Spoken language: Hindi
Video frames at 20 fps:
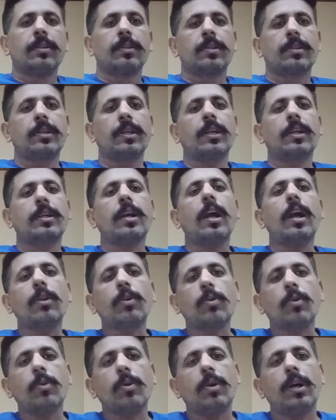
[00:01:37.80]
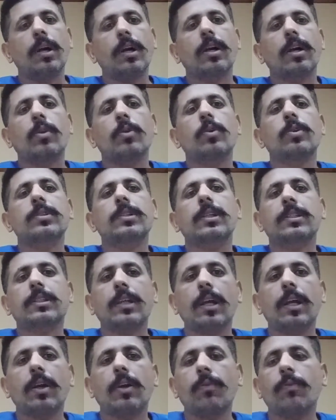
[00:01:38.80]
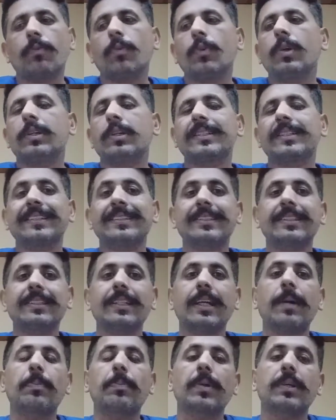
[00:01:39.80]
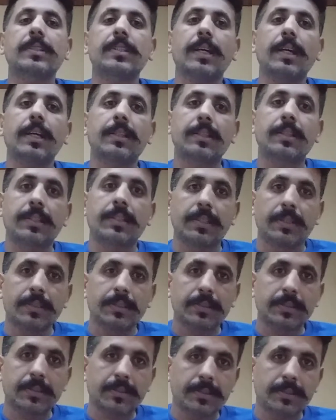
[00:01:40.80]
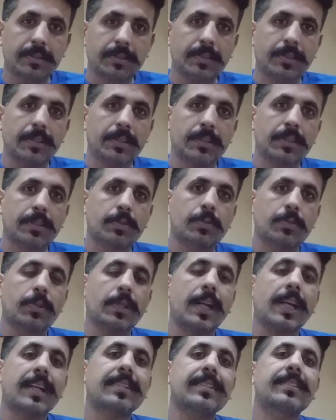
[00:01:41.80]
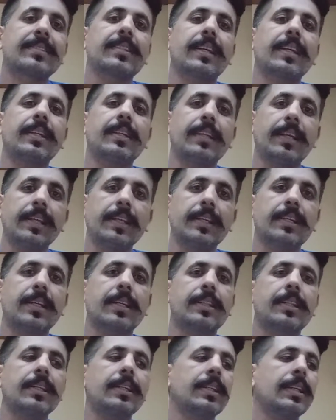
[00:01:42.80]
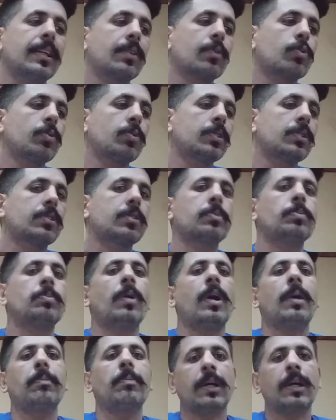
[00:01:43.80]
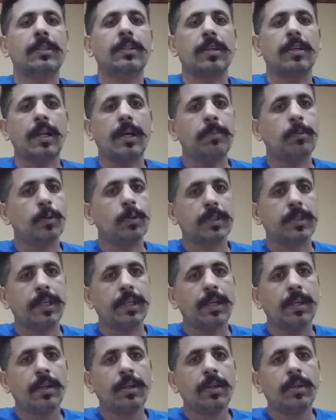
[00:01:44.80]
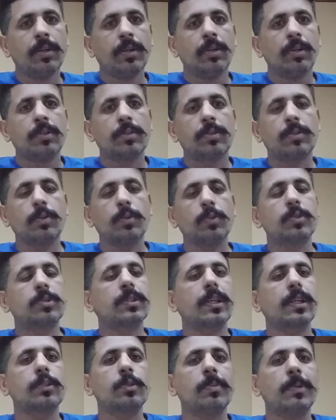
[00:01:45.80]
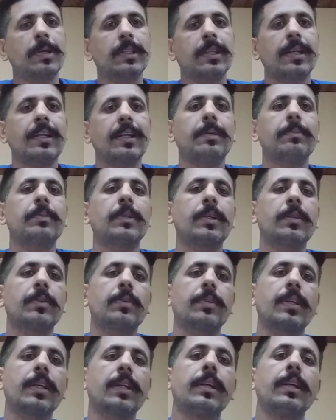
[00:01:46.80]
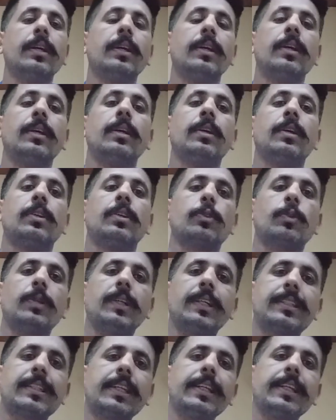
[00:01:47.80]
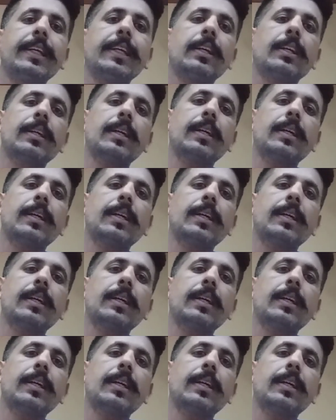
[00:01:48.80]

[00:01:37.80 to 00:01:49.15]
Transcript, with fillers: कि कल को अगर हो सकता है वो एजेंसी आपके साथ कॉन्टैक्ट सही नहीं करती या कुछ मामला ख़राब होते हैं तो उसके ज़िम्मेदार हम नहीं होंगे तो इसलिए